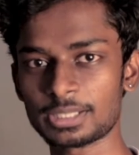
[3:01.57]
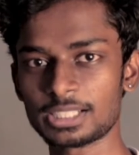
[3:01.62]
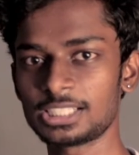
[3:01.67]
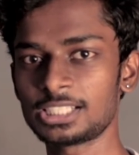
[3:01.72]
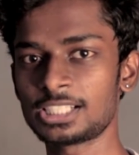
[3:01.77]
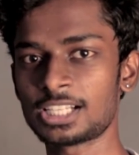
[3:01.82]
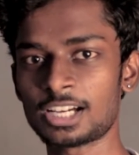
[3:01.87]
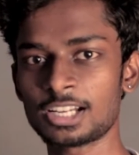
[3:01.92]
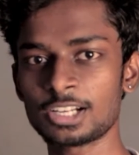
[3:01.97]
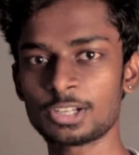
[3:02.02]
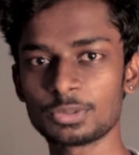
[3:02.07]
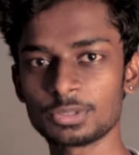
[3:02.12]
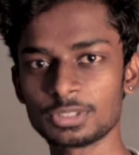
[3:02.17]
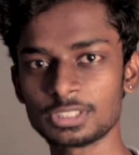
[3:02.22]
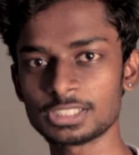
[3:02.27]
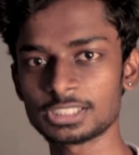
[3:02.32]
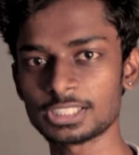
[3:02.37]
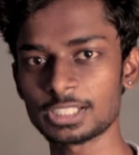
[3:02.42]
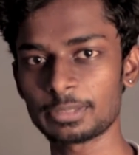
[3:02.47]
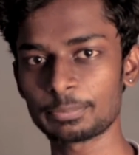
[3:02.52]
பண்ணது நானும் அவன்
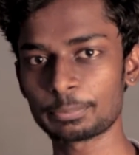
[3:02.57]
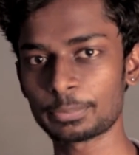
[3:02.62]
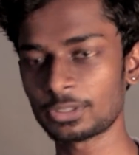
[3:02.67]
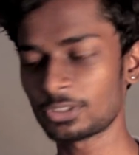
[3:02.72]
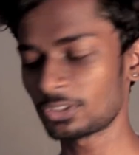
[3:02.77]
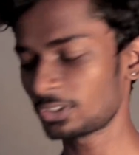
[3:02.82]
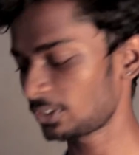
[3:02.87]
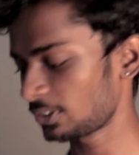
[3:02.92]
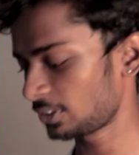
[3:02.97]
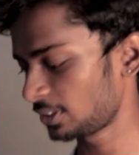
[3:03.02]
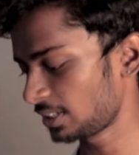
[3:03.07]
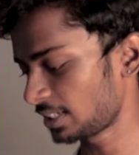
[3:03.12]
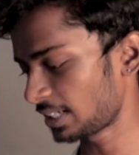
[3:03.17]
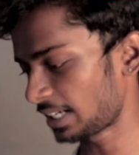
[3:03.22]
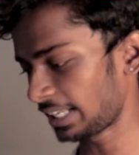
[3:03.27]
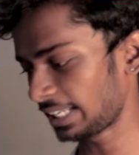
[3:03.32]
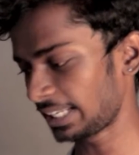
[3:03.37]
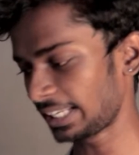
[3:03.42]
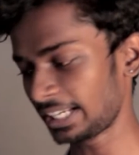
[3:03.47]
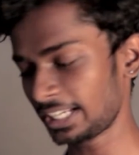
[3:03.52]
தான் செட் பண்ணோம்
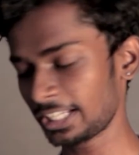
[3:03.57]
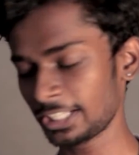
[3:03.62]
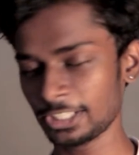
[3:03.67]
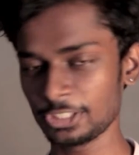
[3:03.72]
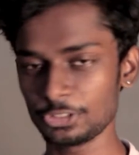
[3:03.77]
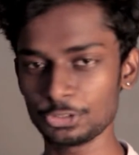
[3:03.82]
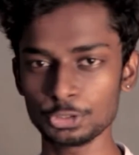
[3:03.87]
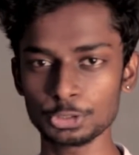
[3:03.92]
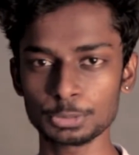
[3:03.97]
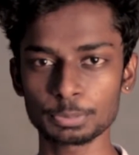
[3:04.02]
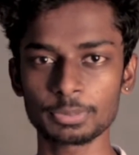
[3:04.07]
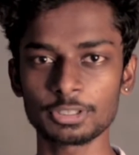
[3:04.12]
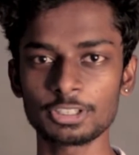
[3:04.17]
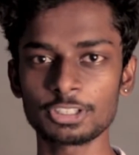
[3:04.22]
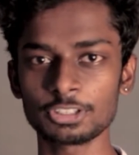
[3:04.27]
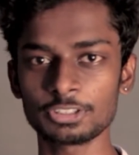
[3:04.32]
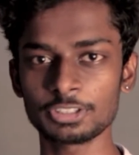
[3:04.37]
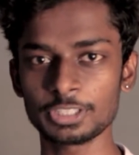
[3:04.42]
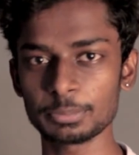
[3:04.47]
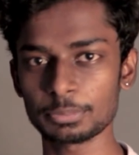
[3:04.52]
அதில் என்னென்ன யூஸ்
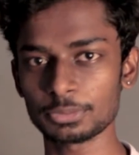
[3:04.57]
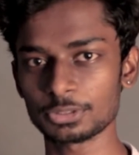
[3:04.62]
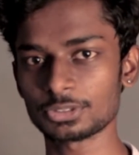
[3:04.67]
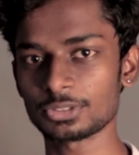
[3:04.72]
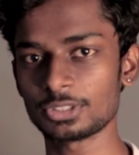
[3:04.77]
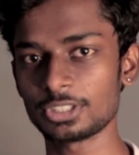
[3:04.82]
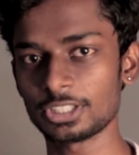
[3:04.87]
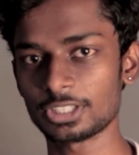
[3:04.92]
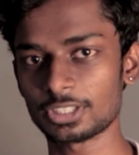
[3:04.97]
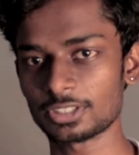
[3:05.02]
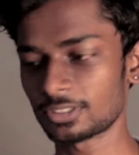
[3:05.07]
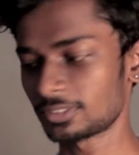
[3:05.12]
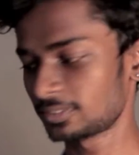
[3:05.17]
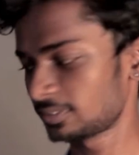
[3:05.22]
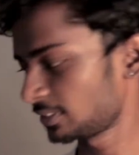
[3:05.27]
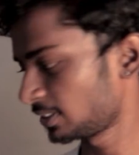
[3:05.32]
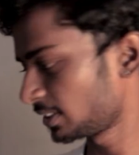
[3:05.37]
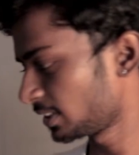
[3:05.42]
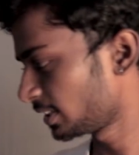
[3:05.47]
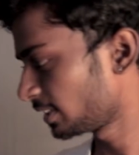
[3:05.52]
பண்ணுறோன்னு இப்போ சொல்லிடுறோம்
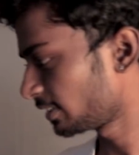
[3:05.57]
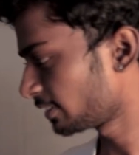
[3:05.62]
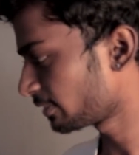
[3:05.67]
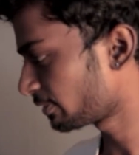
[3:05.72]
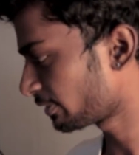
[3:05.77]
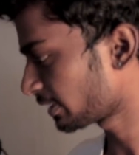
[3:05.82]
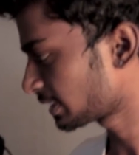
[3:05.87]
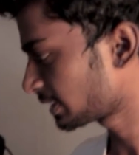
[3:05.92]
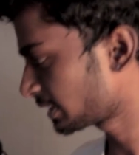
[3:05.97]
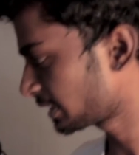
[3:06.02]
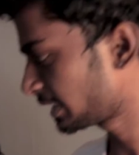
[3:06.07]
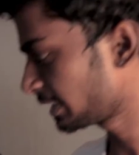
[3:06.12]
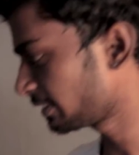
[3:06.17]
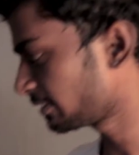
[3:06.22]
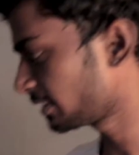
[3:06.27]
ஃபஸ்ட்டு